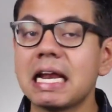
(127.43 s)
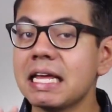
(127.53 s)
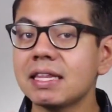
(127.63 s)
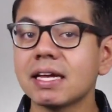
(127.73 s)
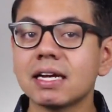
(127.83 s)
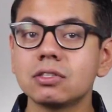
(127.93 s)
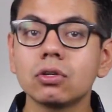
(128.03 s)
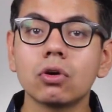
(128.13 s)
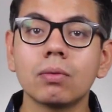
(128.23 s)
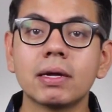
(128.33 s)
la
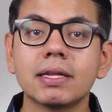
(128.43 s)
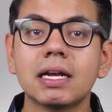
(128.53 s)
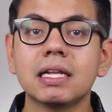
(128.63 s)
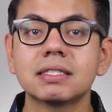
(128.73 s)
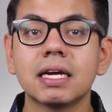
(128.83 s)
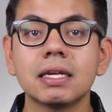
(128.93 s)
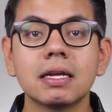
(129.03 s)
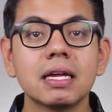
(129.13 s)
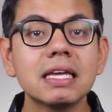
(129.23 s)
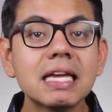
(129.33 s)
integración con Material
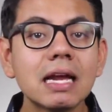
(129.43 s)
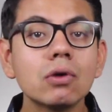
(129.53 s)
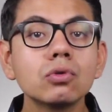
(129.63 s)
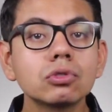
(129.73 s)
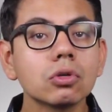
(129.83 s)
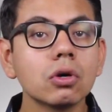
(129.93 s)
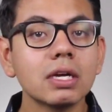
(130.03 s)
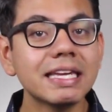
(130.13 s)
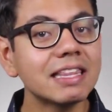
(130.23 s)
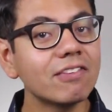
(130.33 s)
Design y el
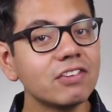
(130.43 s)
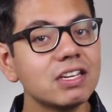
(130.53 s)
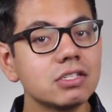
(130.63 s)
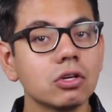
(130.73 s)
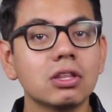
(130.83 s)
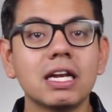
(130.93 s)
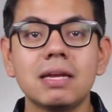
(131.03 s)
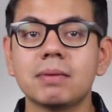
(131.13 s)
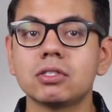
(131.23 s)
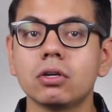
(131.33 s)
uso y definición de
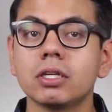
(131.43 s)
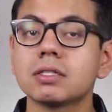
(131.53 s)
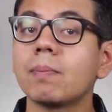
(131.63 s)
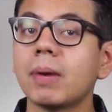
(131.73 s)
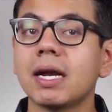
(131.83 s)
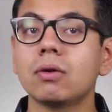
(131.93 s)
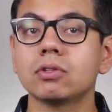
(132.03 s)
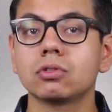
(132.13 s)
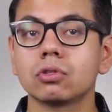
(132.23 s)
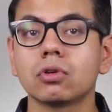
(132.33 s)
animaciones para
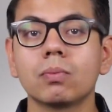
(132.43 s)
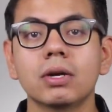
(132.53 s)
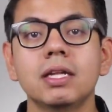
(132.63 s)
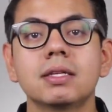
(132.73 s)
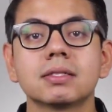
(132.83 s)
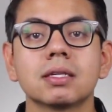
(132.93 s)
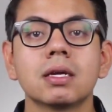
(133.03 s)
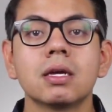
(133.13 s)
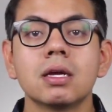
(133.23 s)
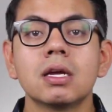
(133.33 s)
nuestros componentes.
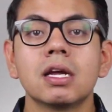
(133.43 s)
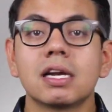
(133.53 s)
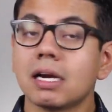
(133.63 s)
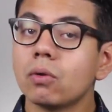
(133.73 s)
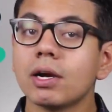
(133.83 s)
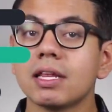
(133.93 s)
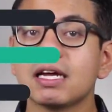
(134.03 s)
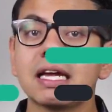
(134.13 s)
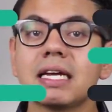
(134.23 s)
Recuerda